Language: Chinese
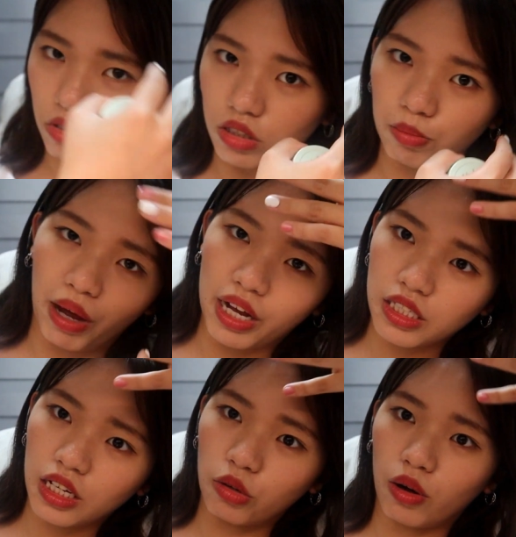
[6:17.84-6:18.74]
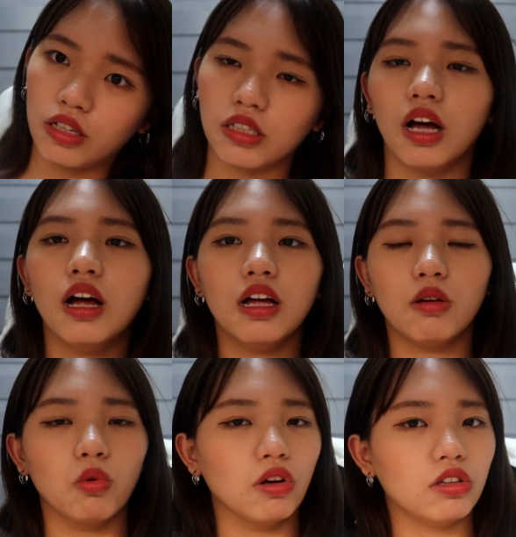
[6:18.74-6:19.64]
就是拍在刘海上，
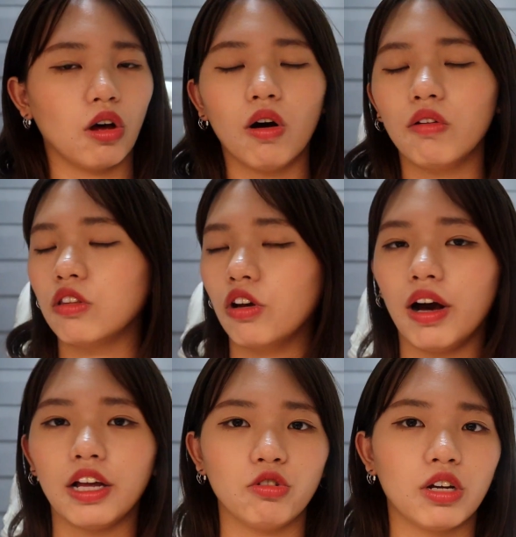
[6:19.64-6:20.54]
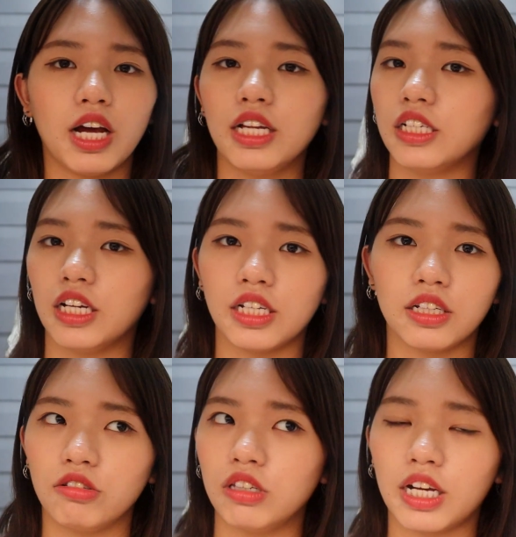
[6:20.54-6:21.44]
我的头刘海就会看起来
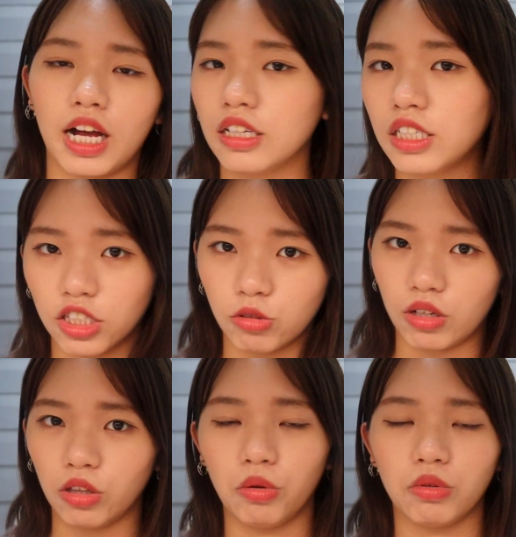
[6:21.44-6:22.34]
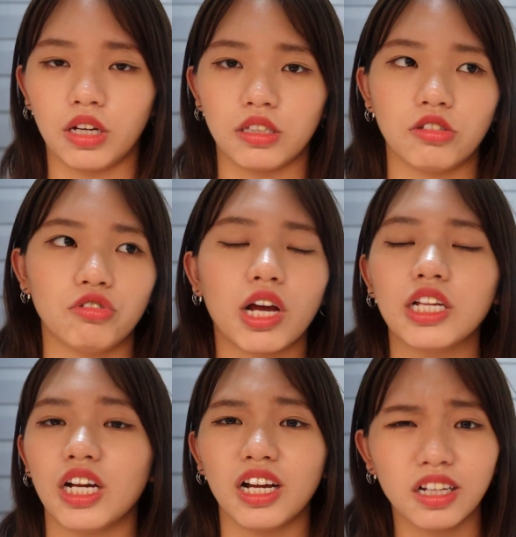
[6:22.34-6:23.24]
像就是刚洗完头那样子，就
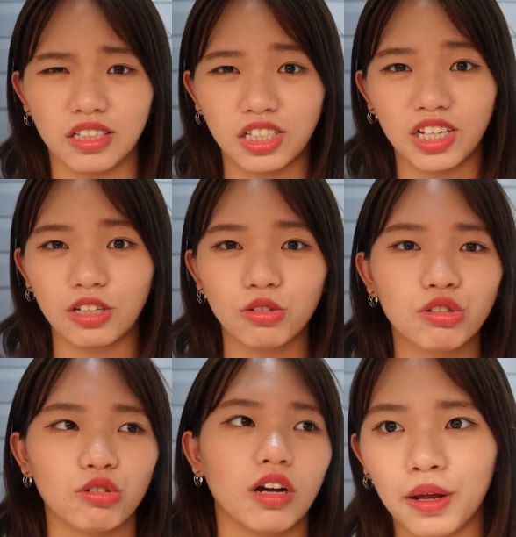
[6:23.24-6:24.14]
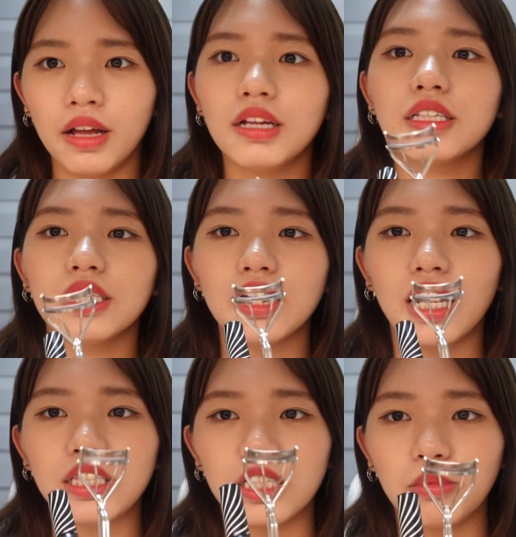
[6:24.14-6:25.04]
看起来很清爽。接下
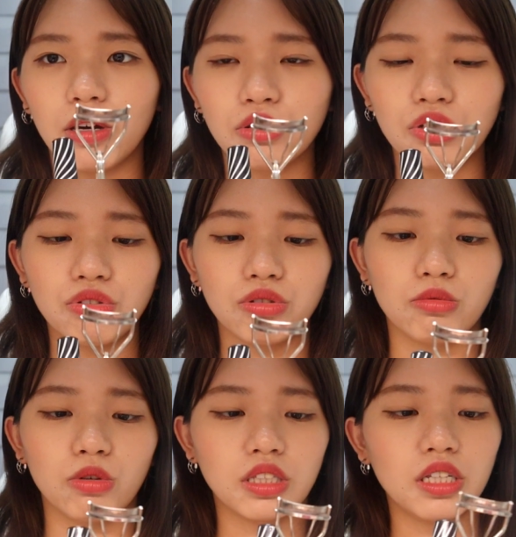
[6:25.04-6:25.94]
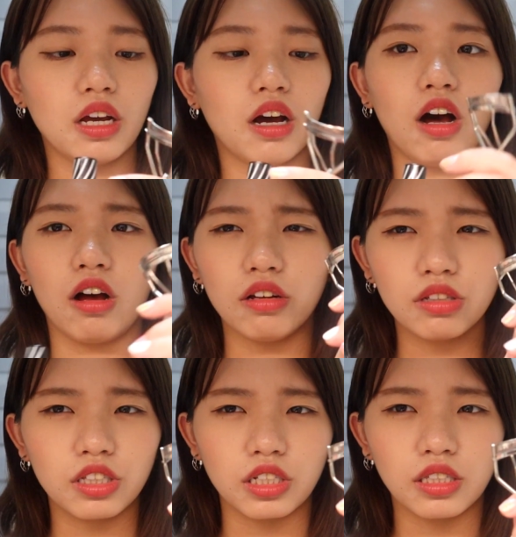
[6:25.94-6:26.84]
来睫毛顺序，我这个好像
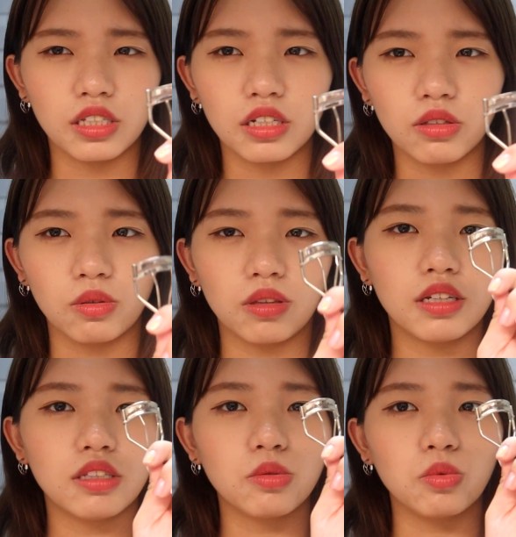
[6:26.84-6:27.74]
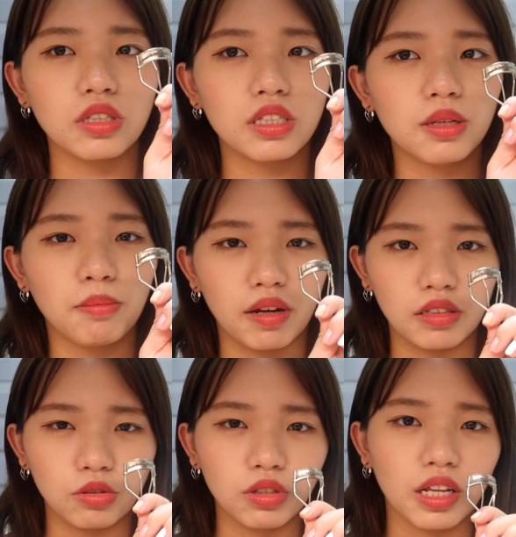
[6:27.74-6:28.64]
是 Cesado，但是我真的买
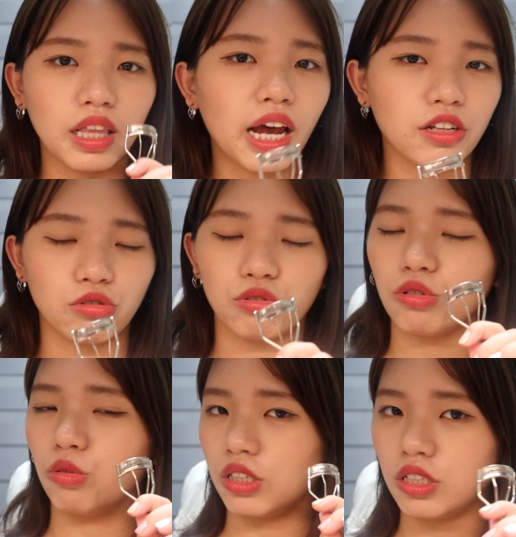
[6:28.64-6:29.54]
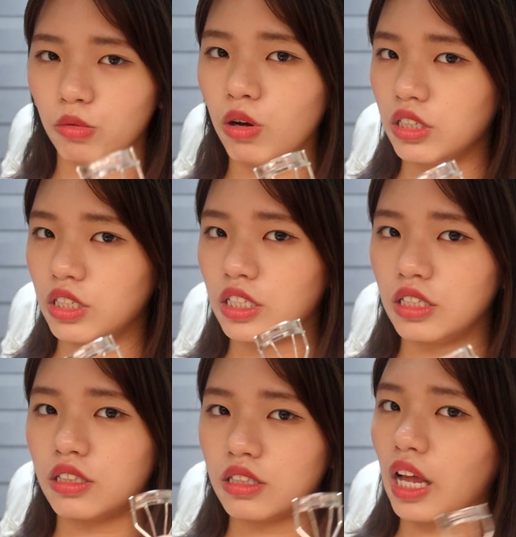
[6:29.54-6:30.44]
的有点太久，所以我真的忘记
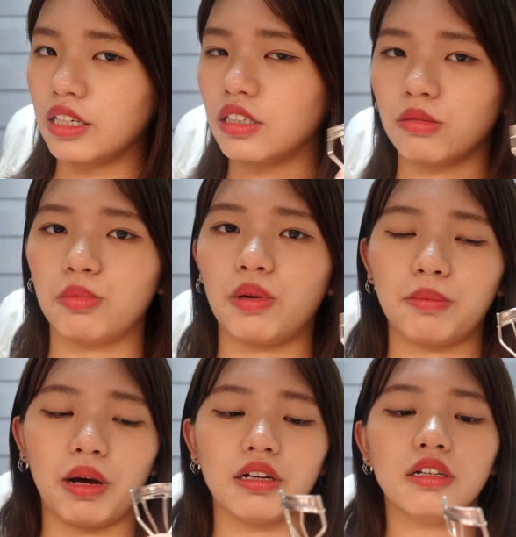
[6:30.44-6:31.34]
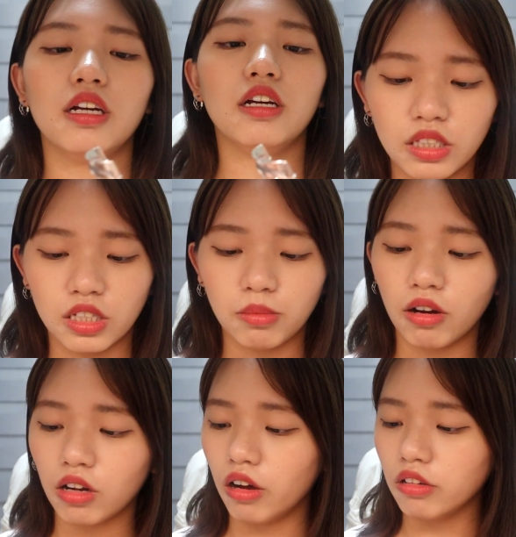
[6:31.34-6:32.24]
它是什么品牌了。睫毛
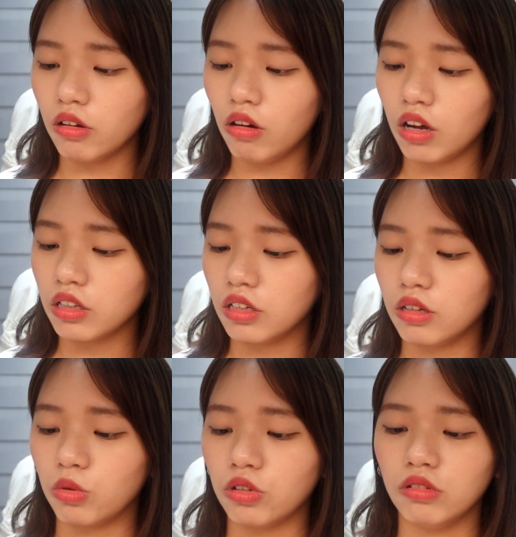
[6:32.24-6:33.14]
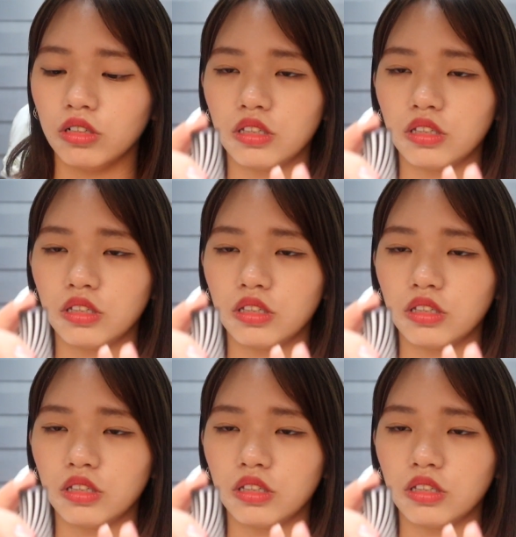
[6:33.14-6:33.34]
膏的话呢，我用的